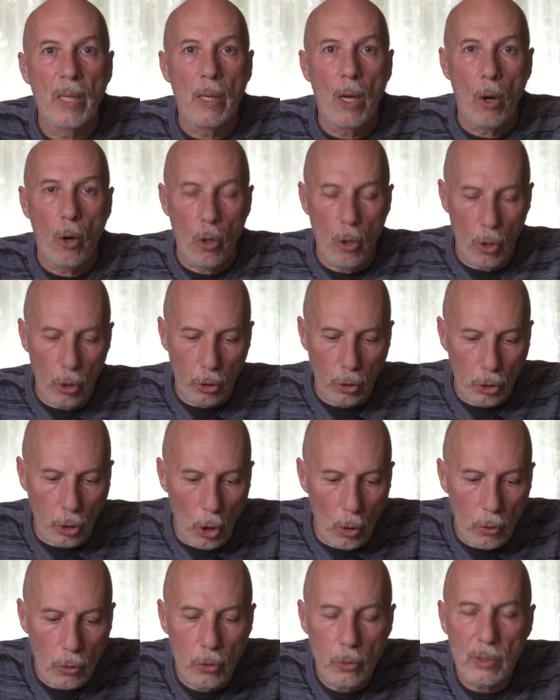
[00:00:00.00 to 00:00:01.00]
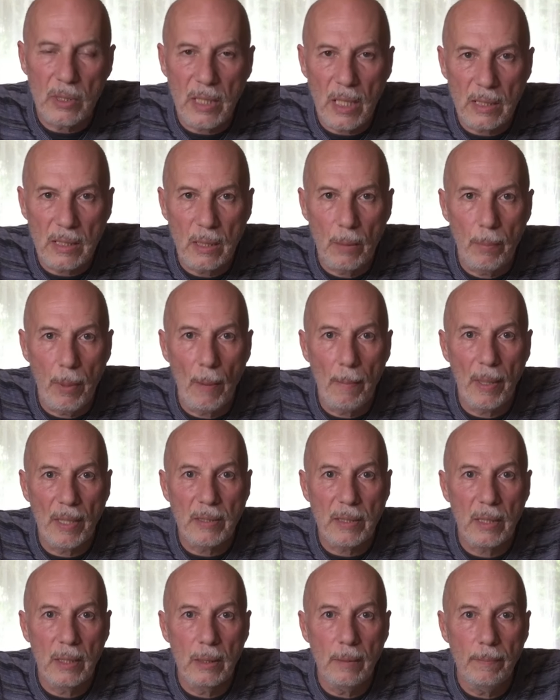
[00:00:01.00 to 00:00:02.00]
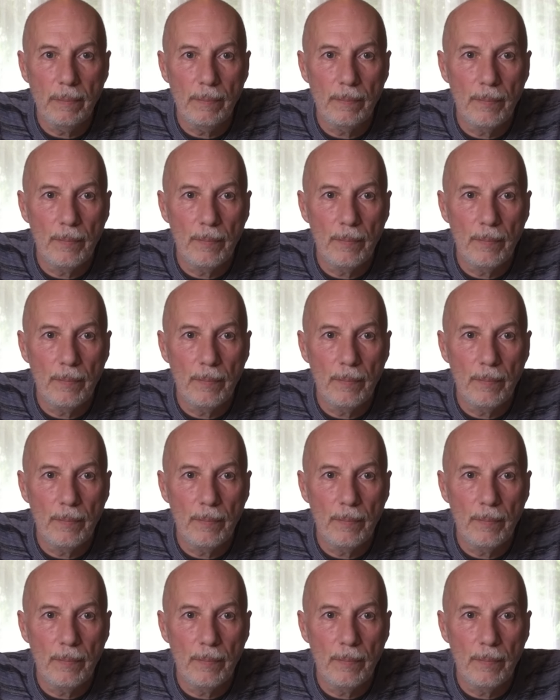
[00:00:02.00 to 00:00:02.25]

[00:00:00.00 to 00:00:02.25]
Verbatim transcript: Or, tant que ça s'est pas passé,